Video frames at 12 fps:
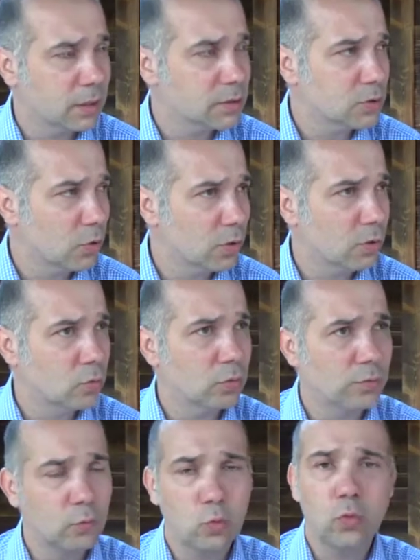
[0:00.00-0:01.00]
das Neue,
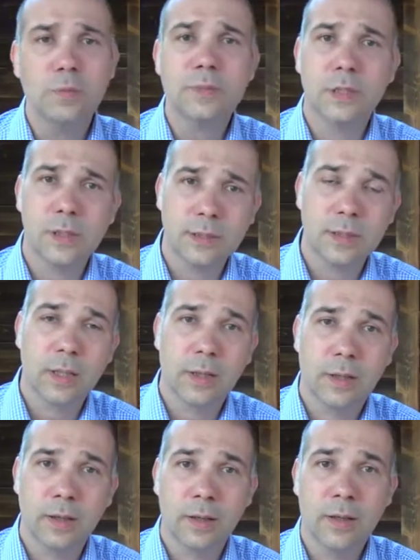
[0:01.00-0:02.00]
oder worum soll es da
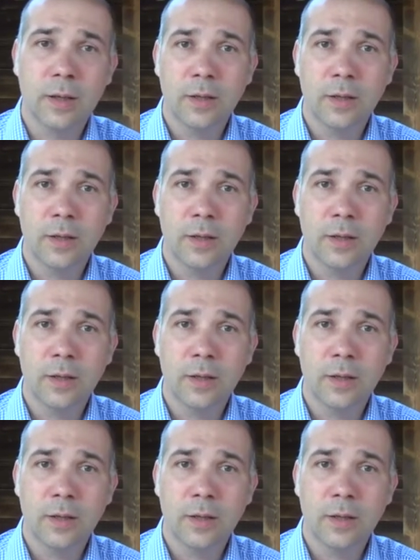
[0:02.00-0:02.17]
gehen,